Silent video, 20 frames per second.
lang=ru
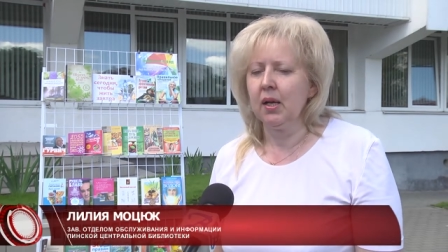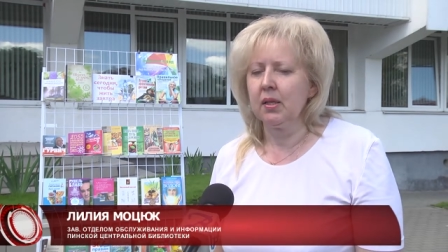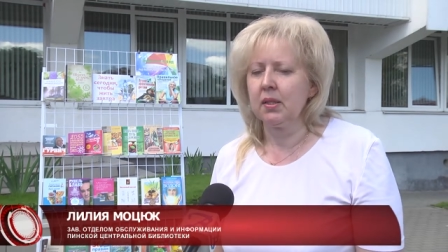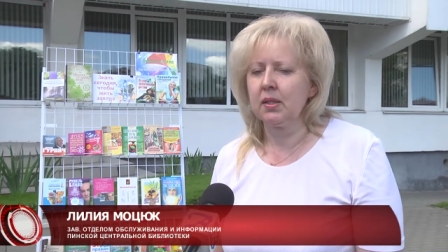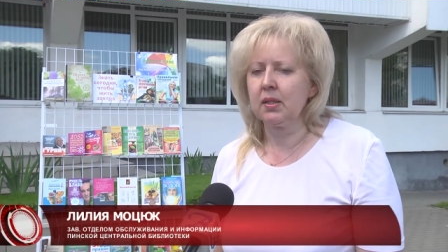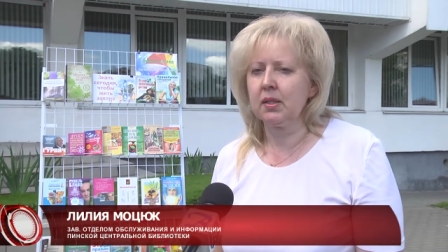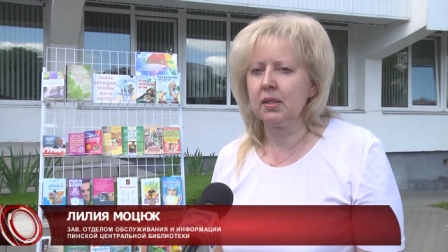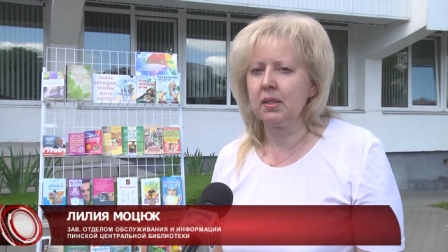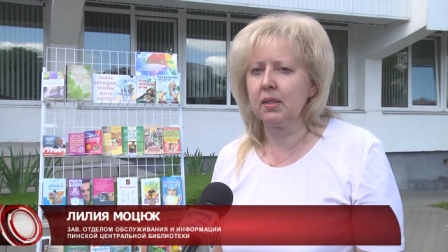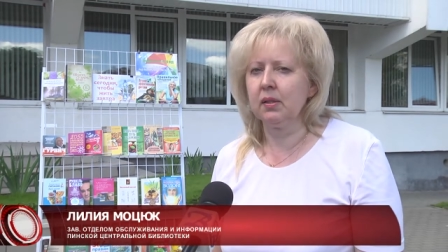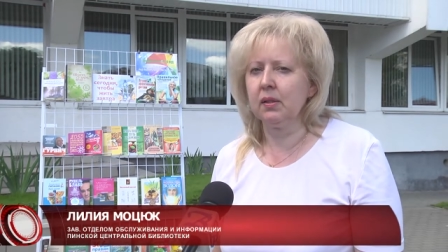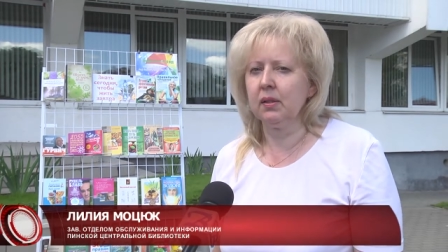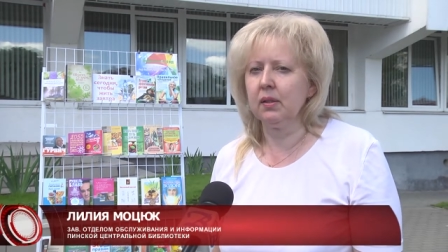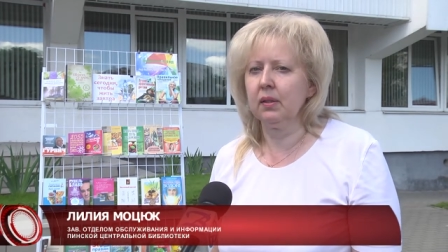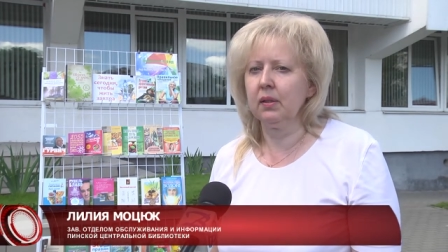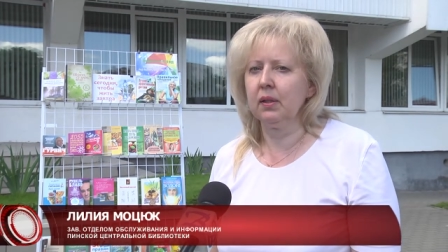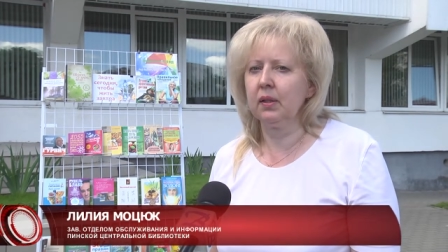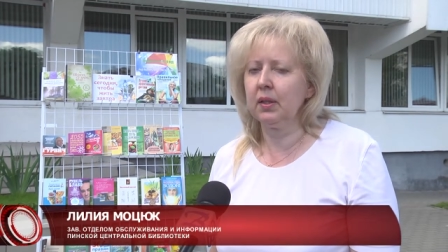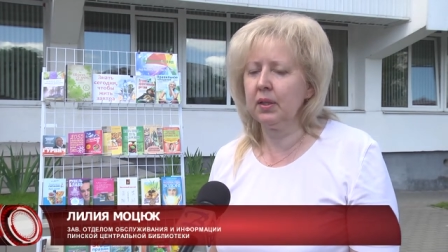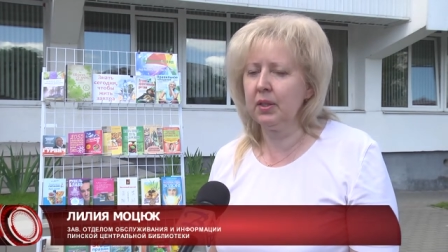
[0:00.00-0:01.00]
с
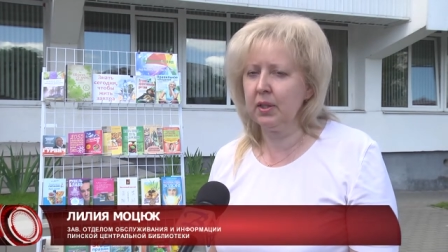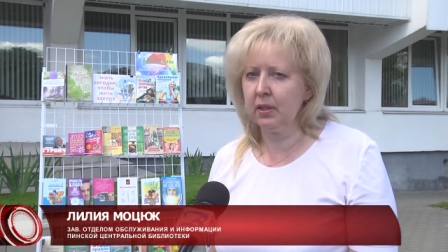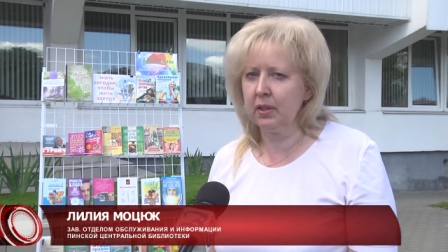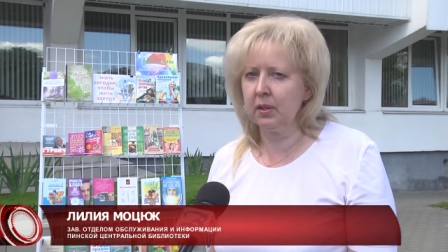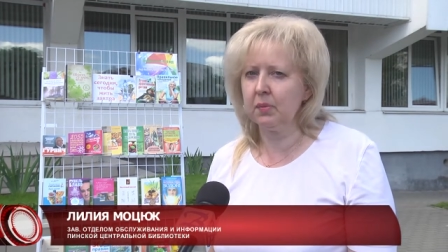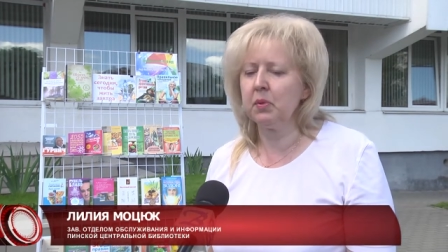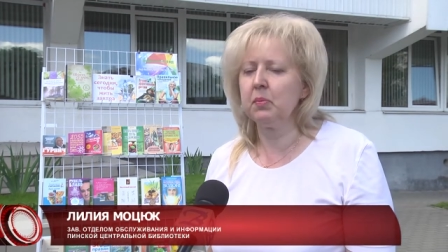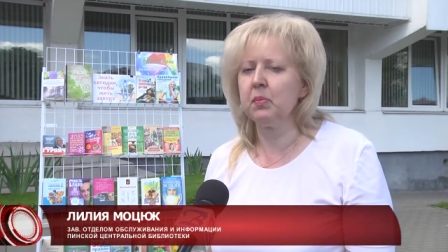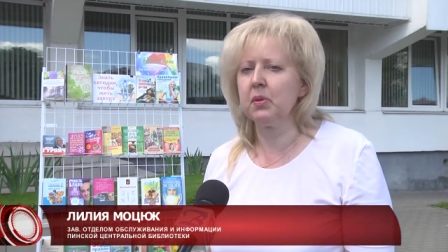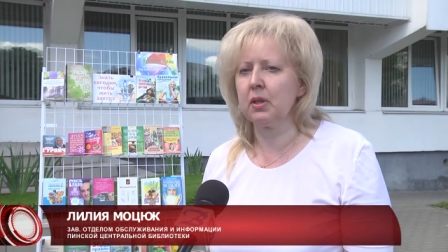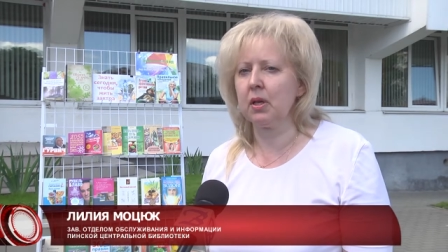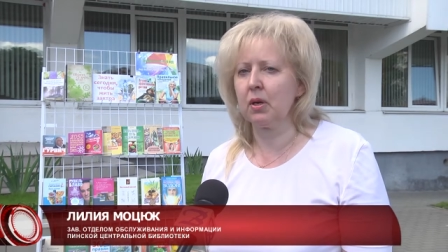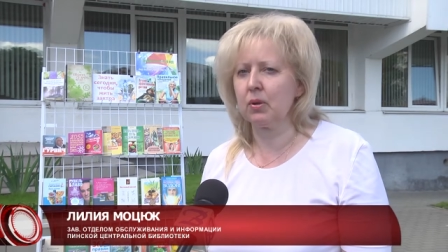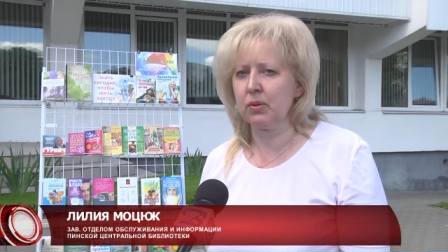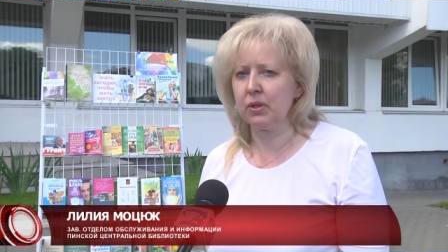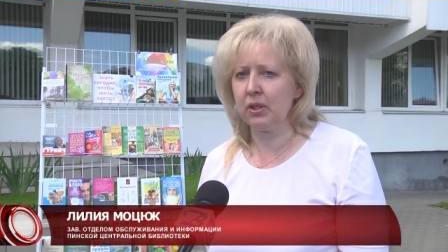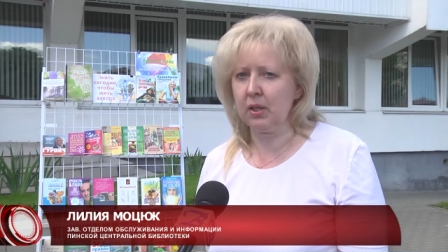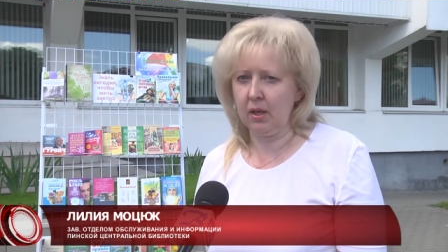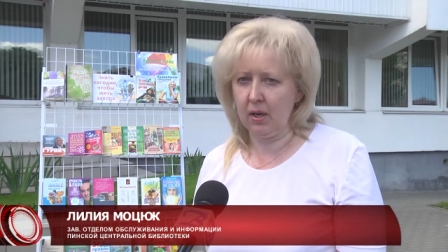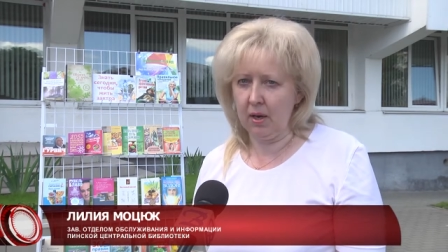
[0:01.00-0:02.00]
э, книгами
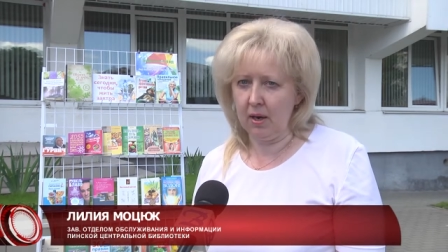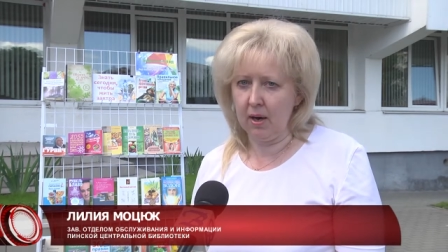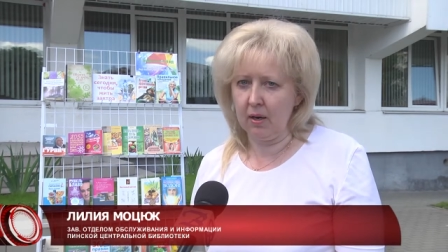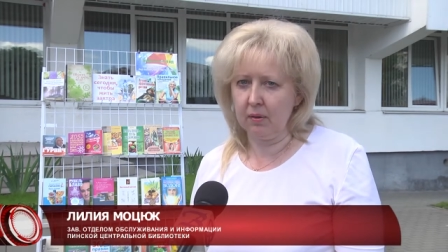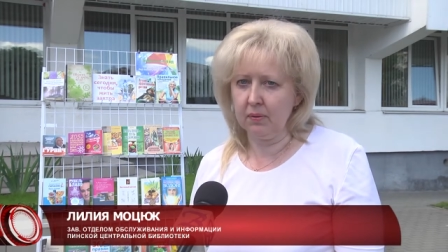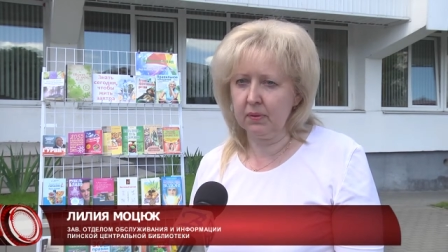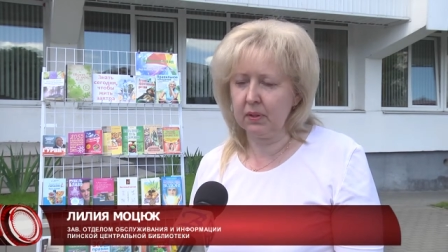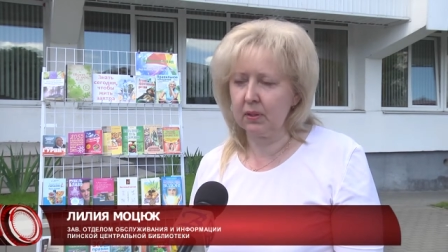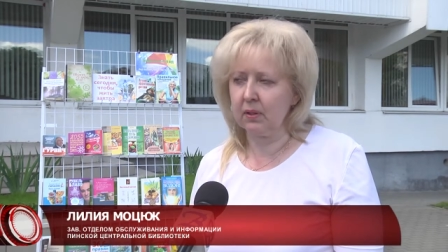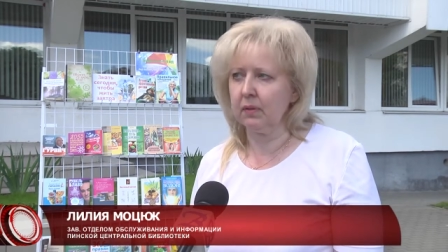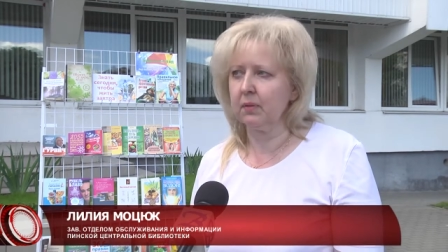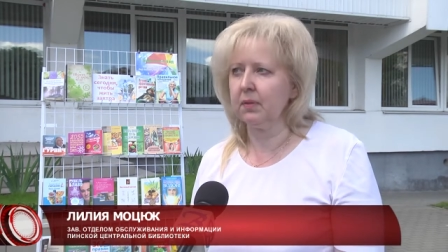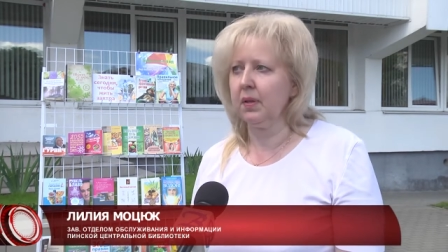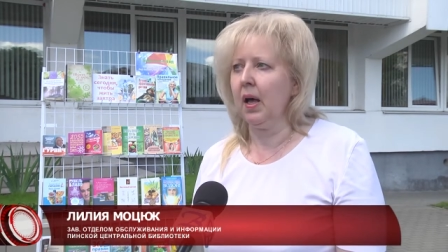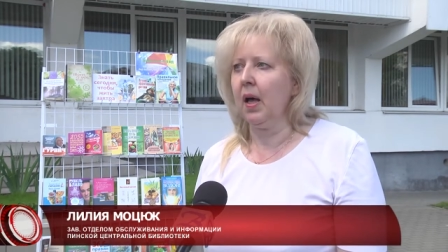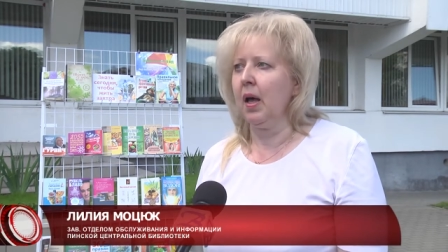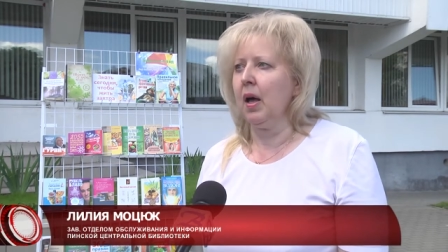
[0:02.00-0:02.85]
белорусских авторов.